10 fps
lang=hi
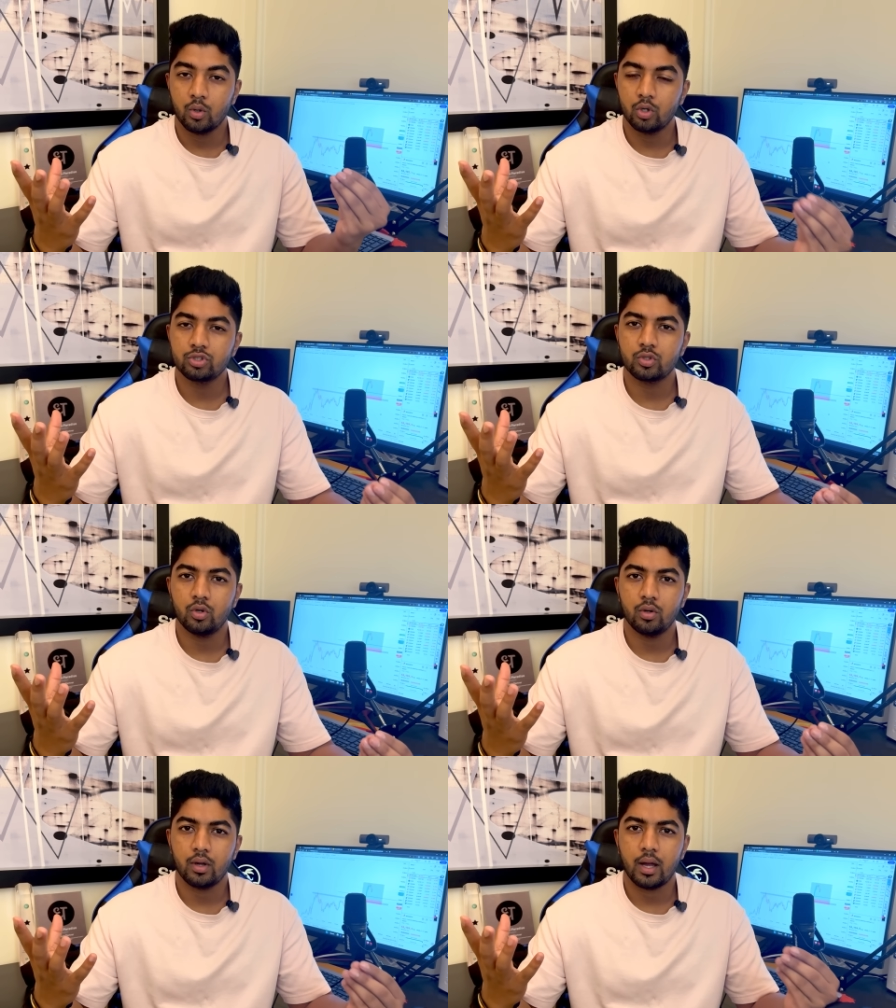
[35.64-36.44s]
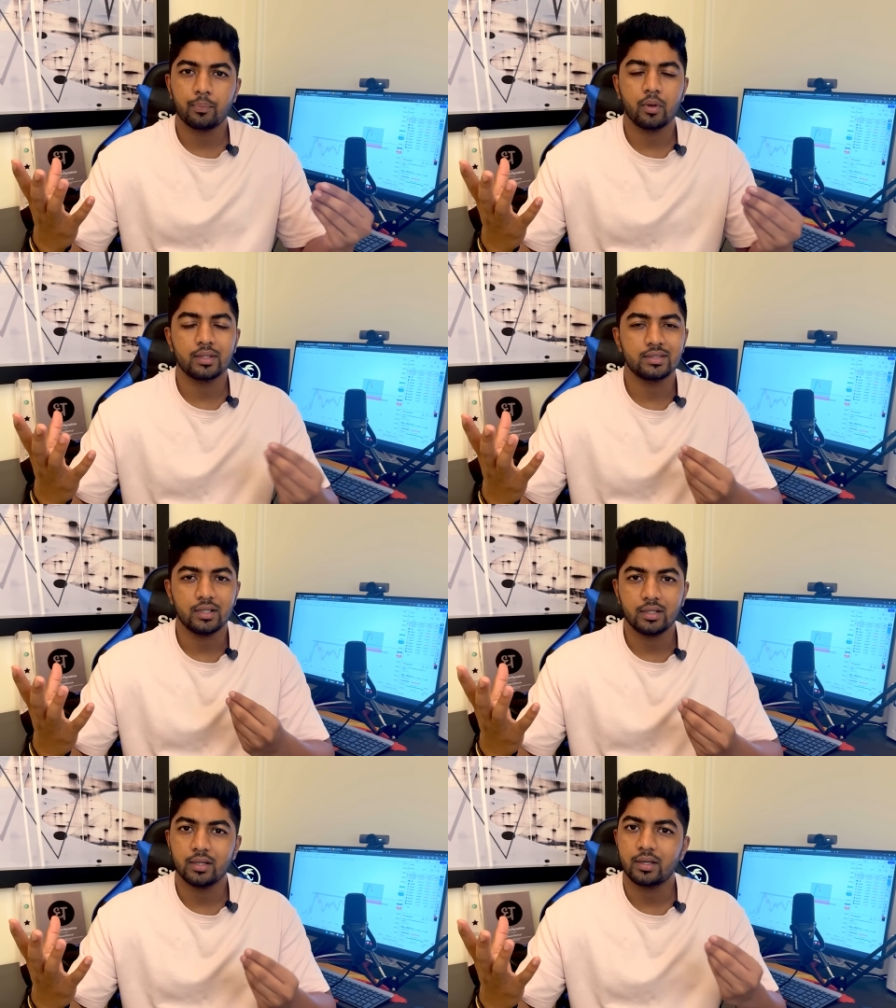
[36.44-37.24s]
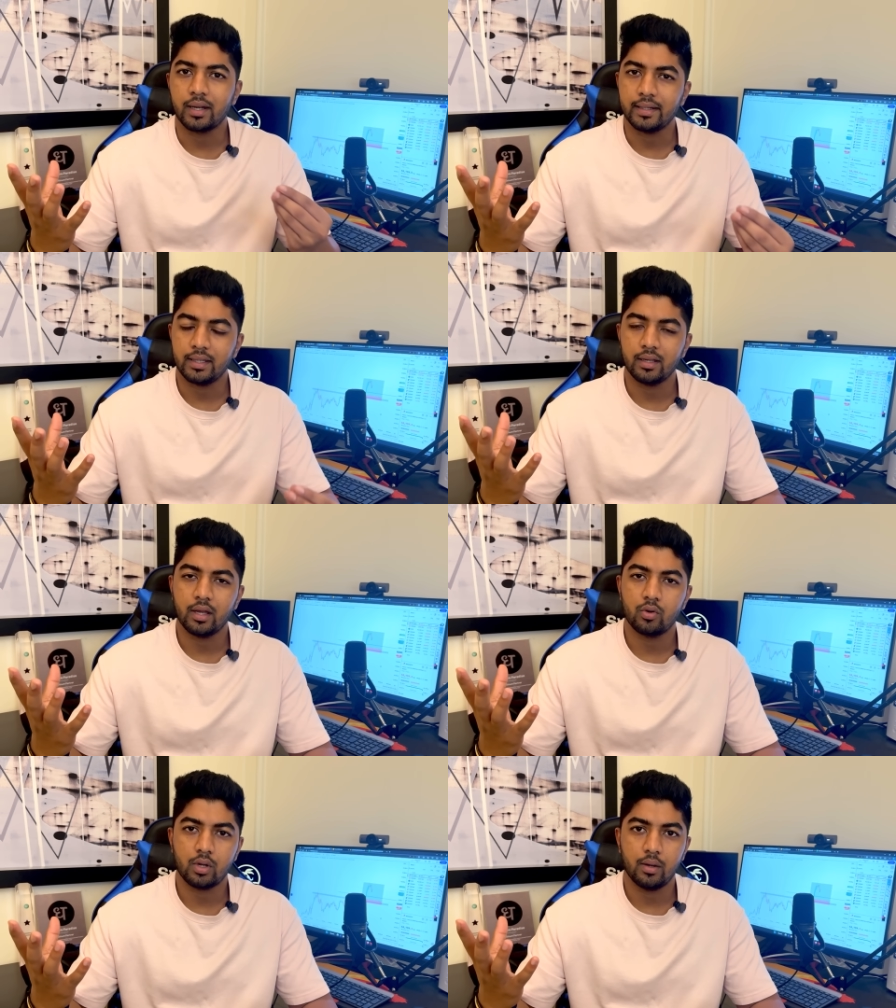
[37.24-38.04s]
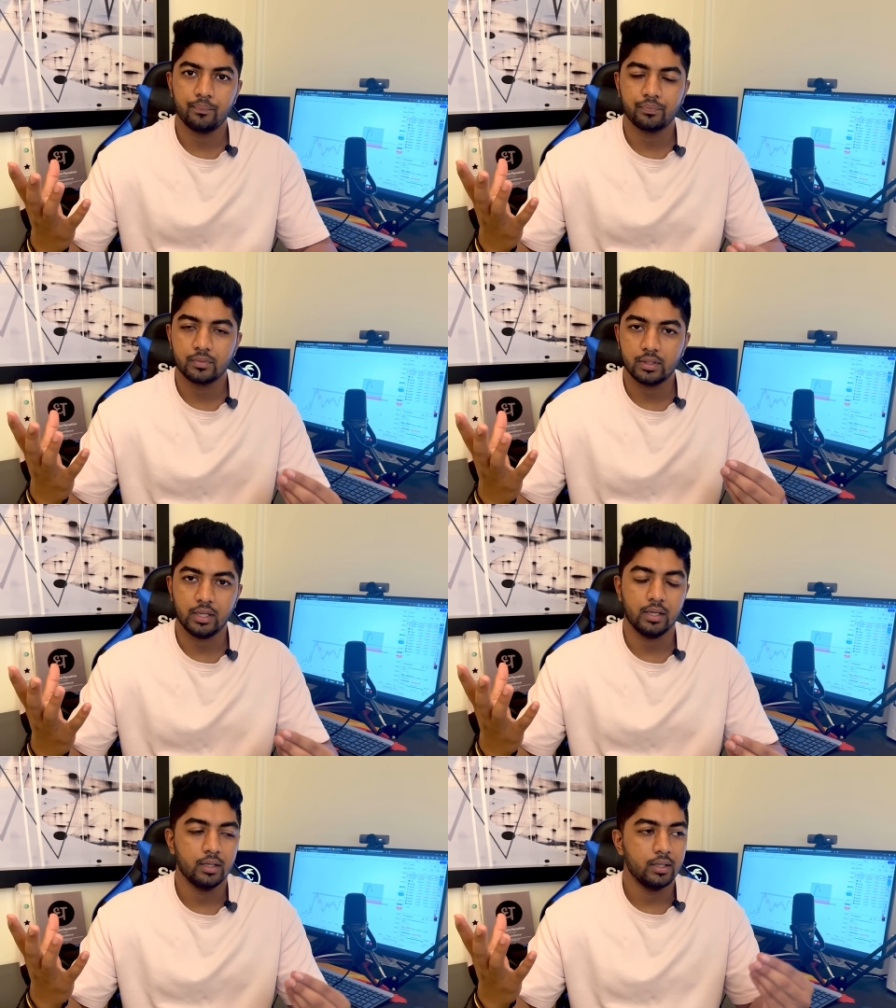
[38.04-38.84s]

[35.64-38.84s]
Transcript: उसको आपको एक सर्टन क्राइटेरिया होगा कि